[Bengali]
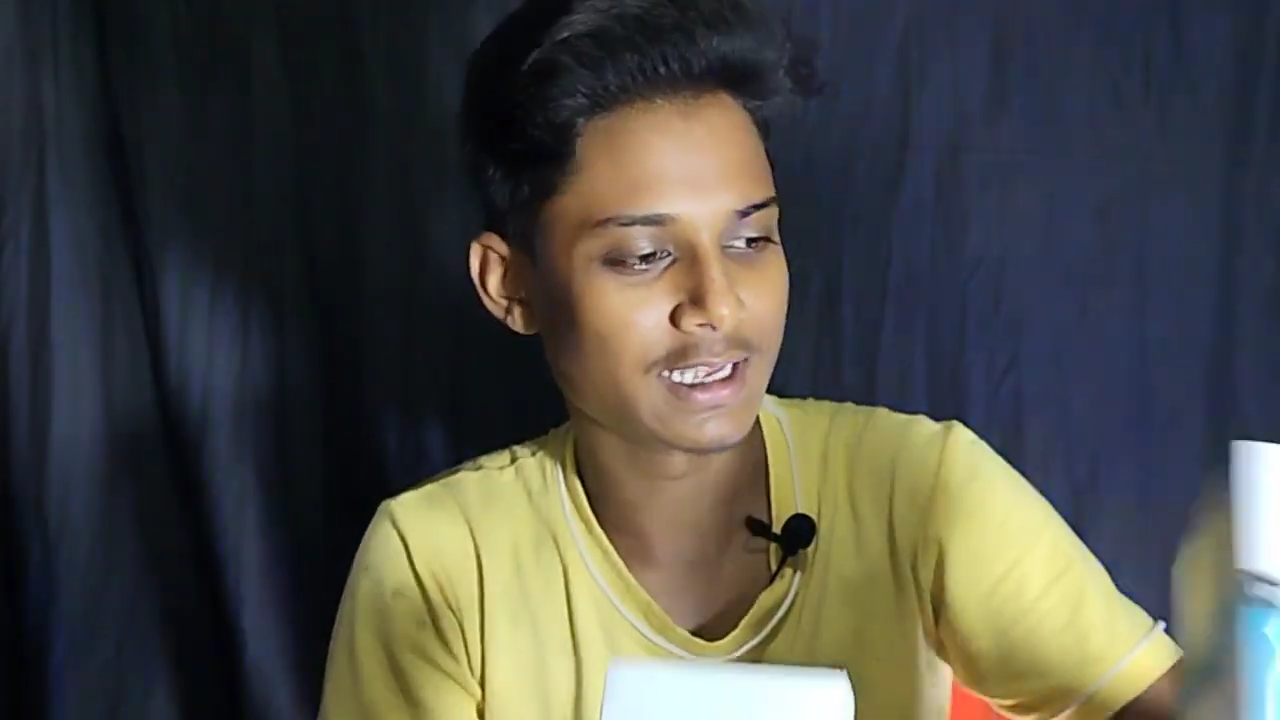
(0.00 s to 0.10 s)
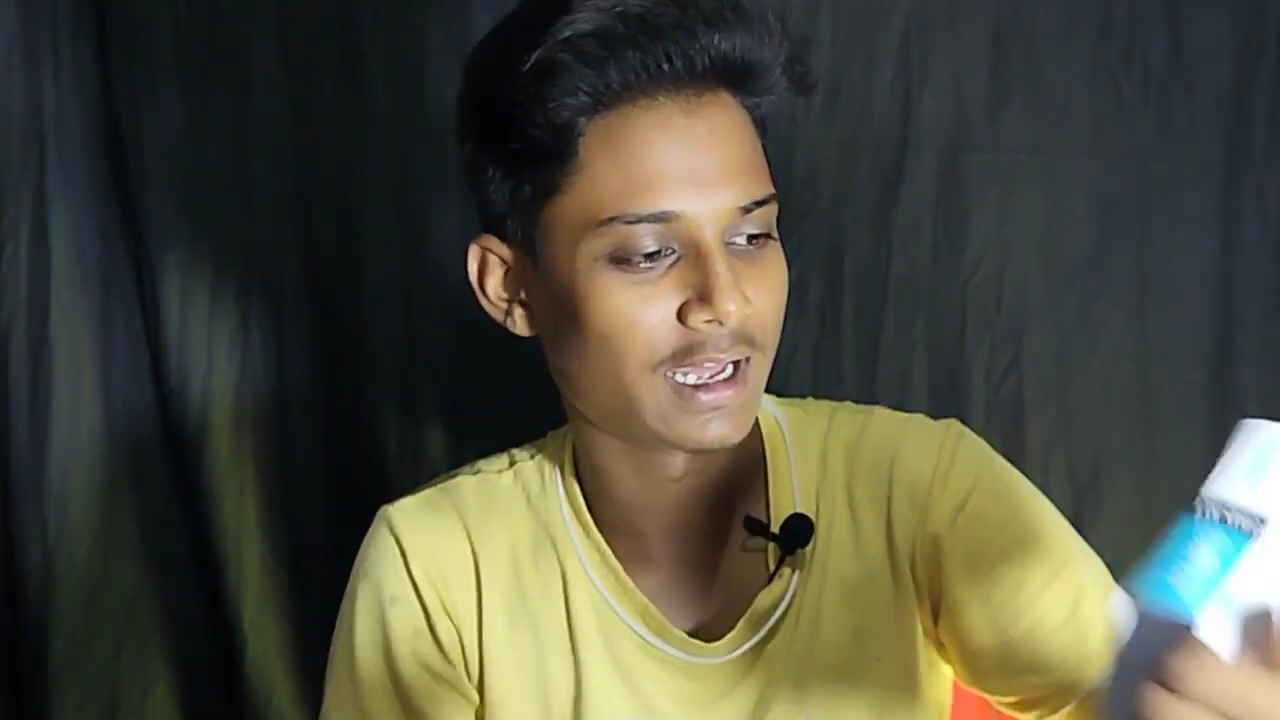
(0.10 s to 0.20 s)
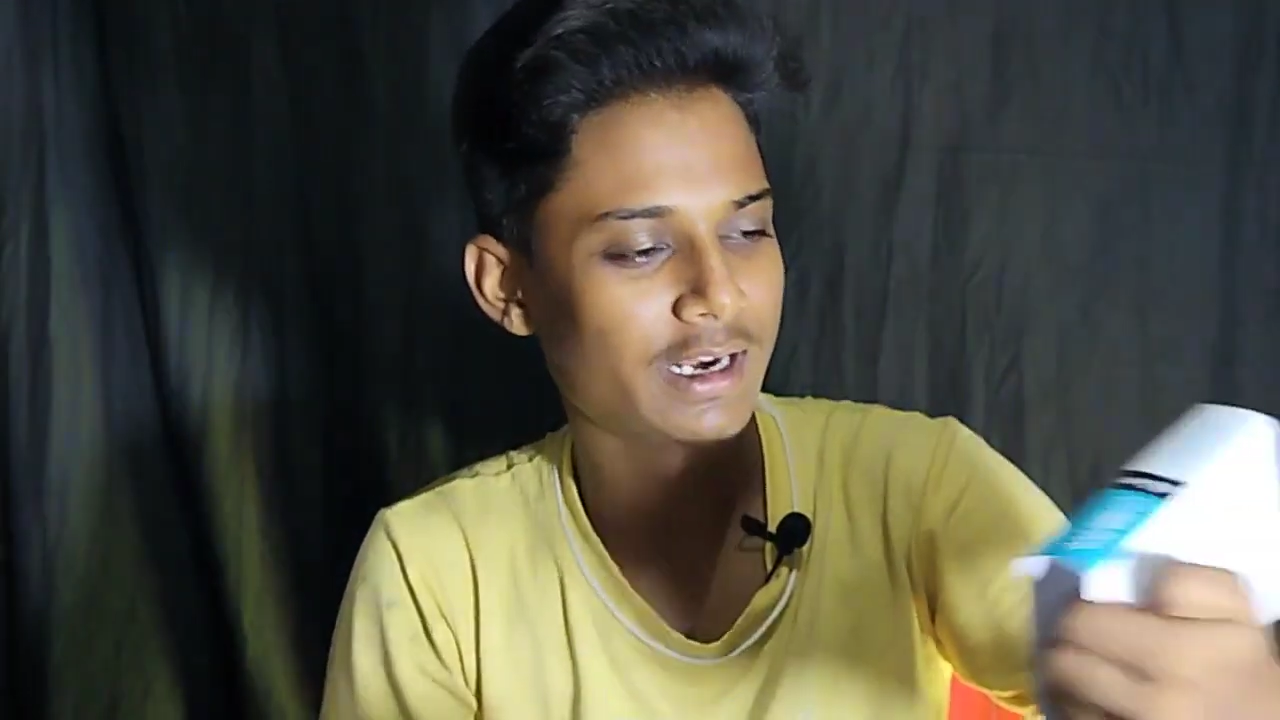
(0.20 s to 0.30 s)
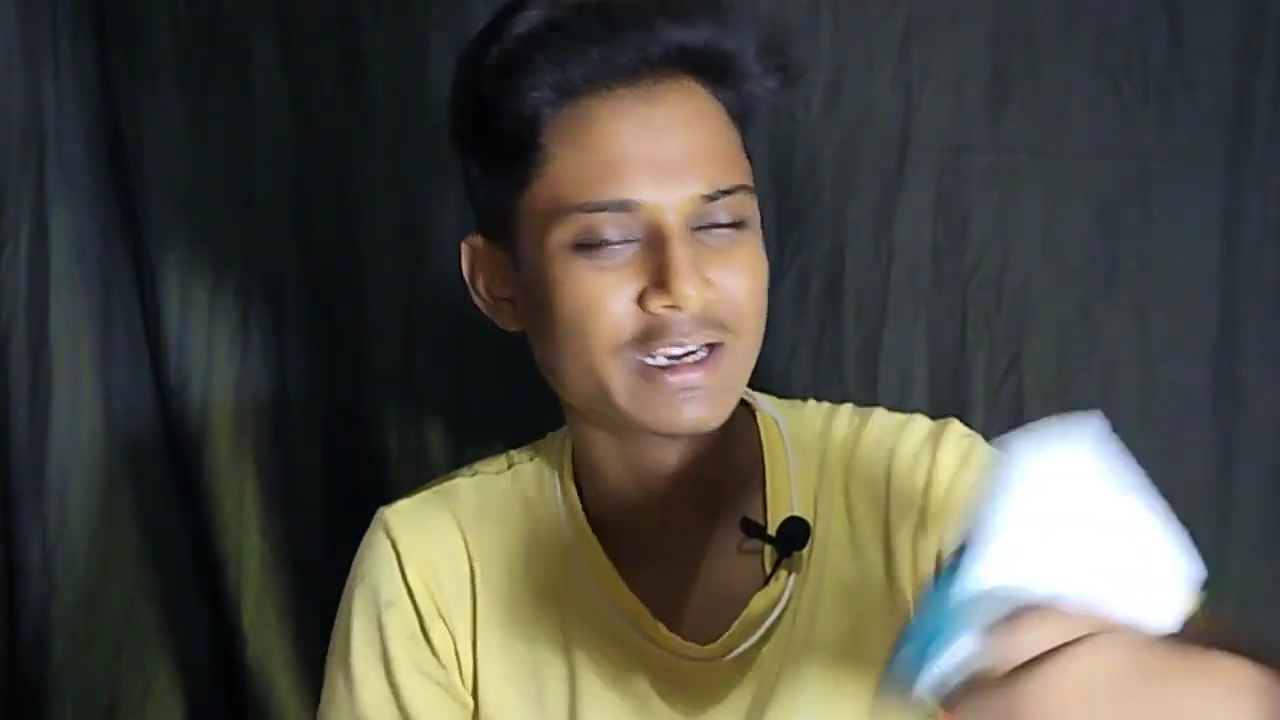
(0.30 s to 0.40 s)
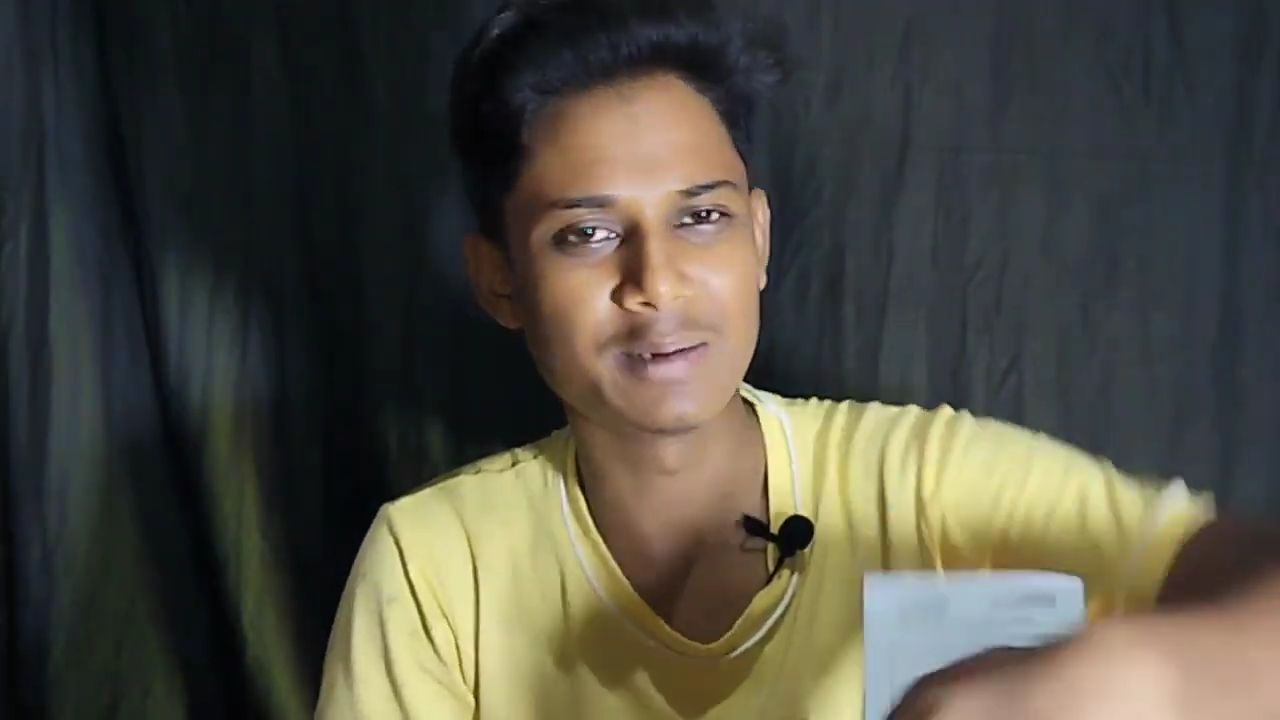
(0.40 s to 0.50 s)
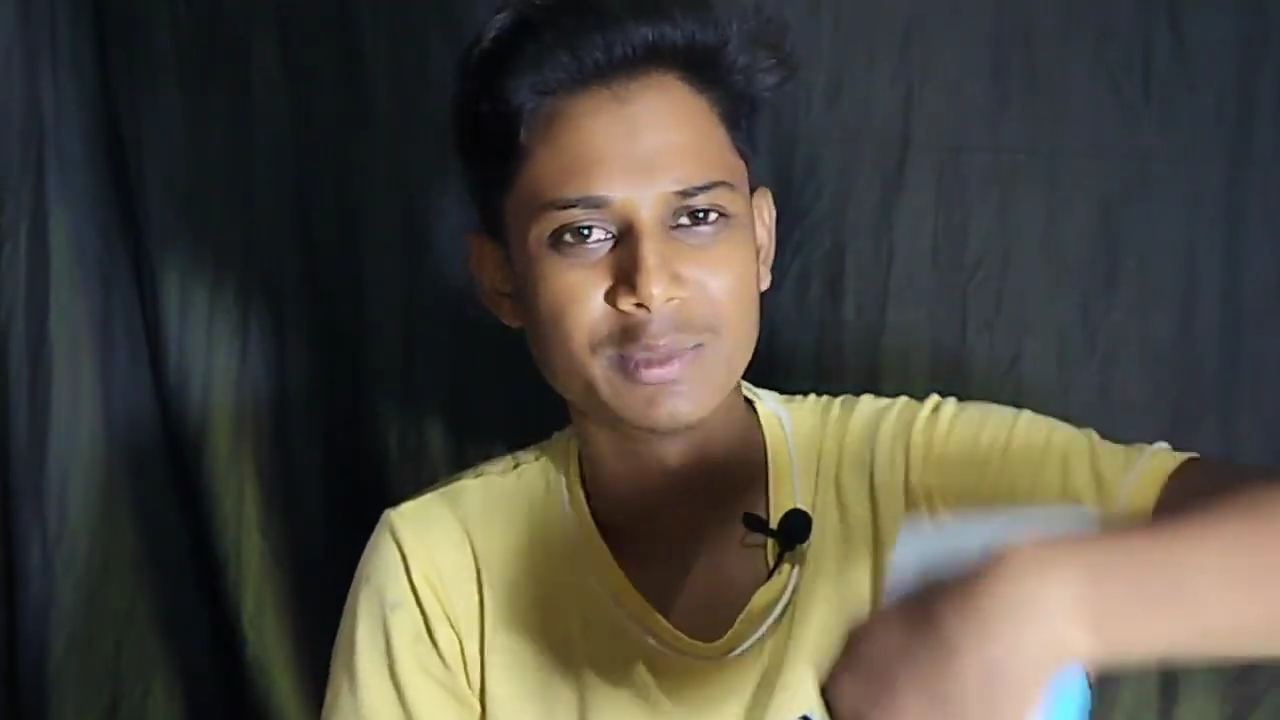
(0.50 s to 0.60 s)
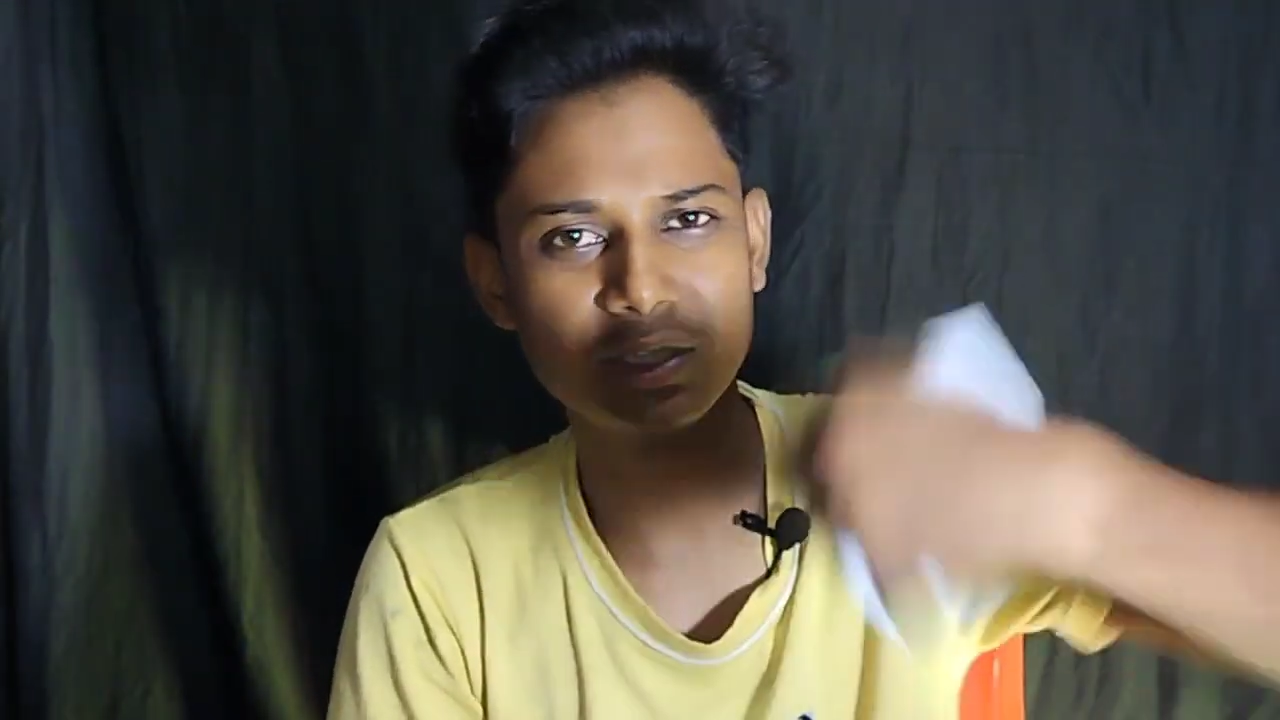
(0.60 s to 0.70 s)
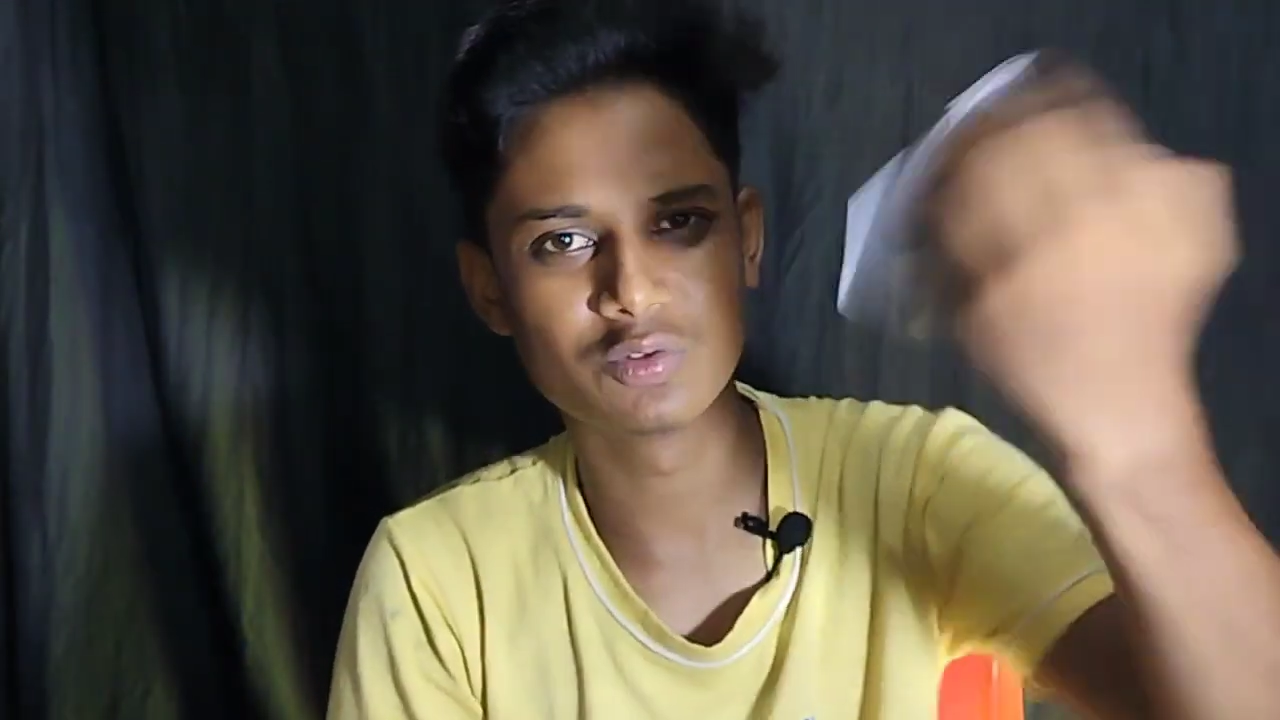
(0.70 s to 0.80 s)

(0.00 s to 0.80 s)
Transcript: আর এটা আমাদের